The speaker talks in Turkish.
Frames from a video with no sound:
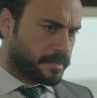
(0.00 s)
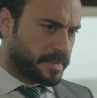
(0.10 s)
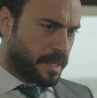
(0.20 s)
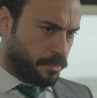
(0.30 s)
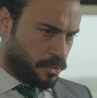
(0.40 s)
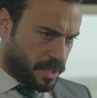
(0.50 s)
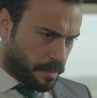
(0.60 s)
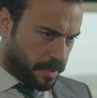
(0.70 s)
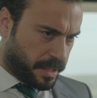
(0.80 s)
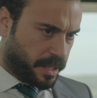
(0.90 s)
Sen bu yüzden
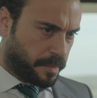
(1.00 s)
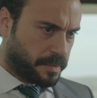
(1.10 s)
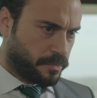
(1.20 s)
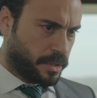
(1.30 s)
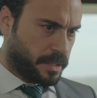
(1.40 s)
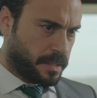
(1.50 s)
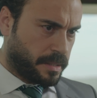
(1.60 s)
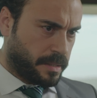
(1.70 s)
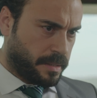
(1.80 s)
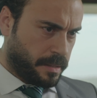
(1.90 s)
mi panik yaptın bu kadar?
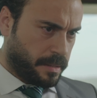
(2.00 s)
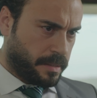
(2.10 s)
Ha?